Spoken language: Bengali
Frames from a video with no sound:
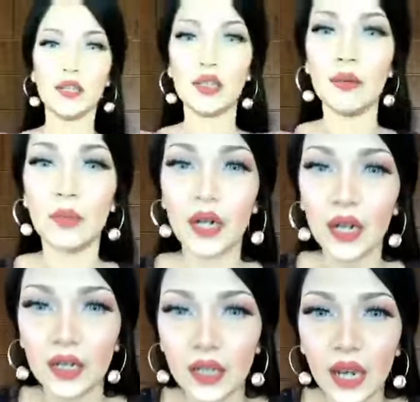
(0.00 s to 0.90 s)
গিয়ে
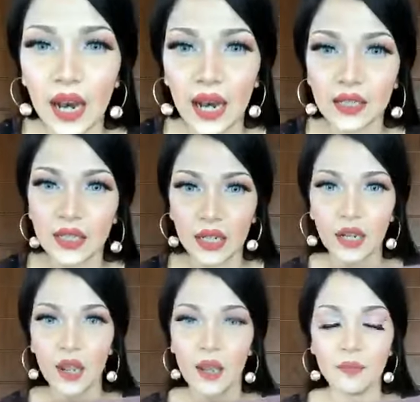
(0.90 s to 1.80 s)
সেপারেট দেওয়া আছে
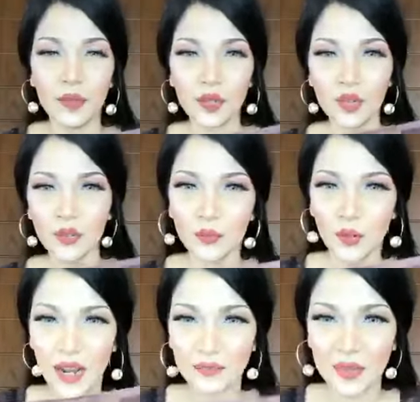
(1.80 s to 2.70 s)

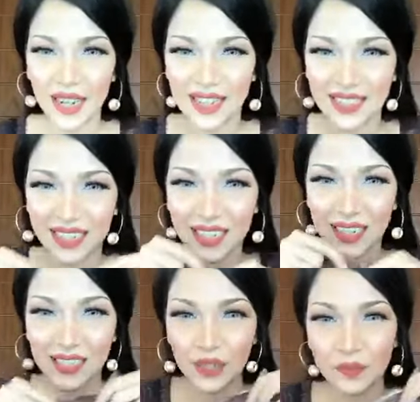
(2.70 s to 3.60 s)
বিউটিফুল আপি আচ্ছা ঠিক
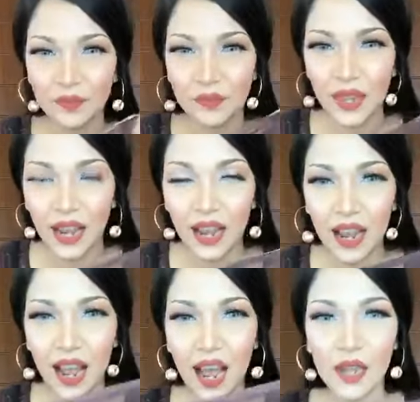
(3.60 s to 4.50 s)
আছে
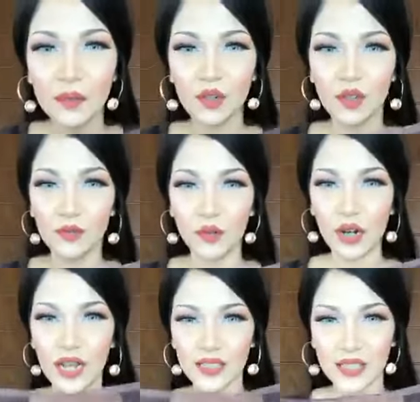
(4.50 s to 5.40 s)
হাই বিউটিফুল
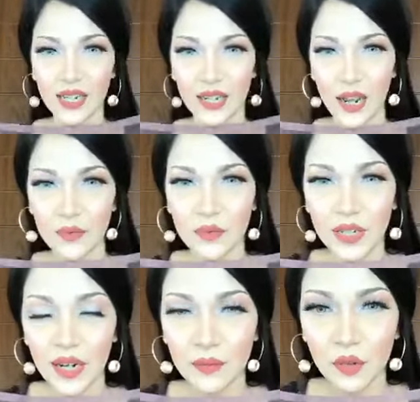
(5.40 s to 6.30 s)
আচ্ছা
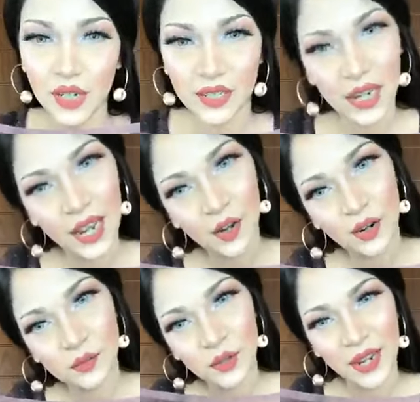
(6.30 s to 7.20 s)
আফরিন আপু লিখেছে হ্যালো
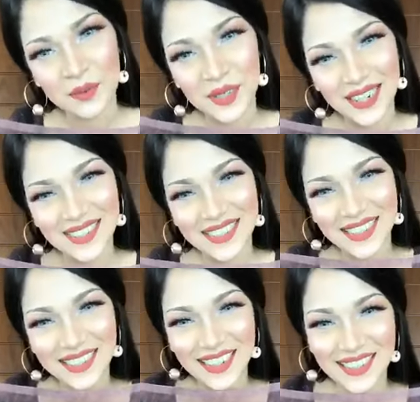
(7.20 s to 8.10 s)
আপু কেমন
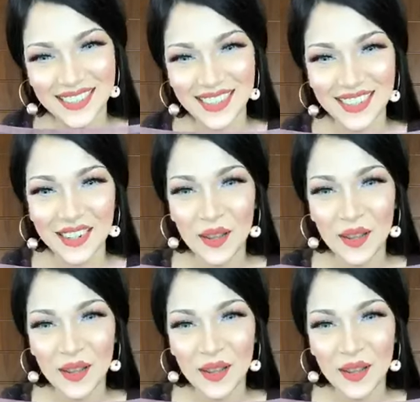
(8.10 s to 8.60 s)
আছেন আচ্ছা